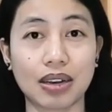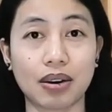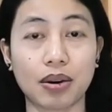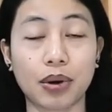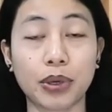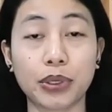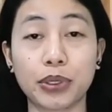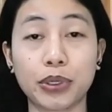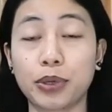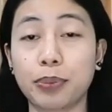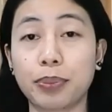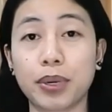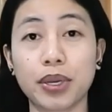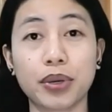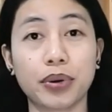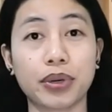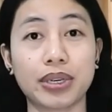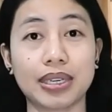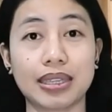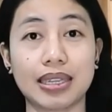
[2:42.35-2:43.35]
on your
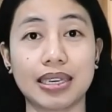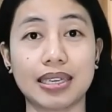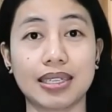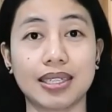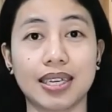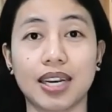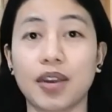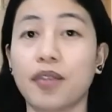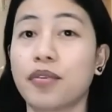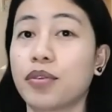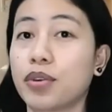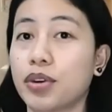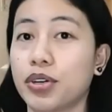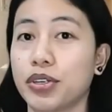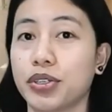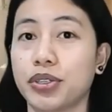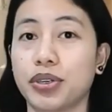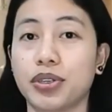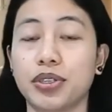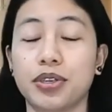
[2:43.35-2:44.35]
priorities, and of
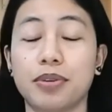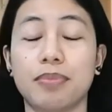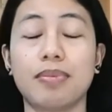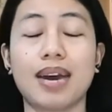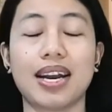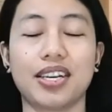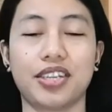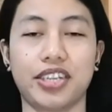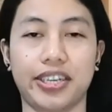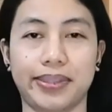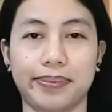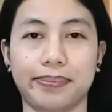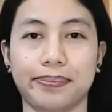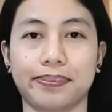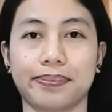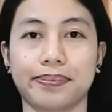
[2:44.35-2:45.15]
course, on your budget.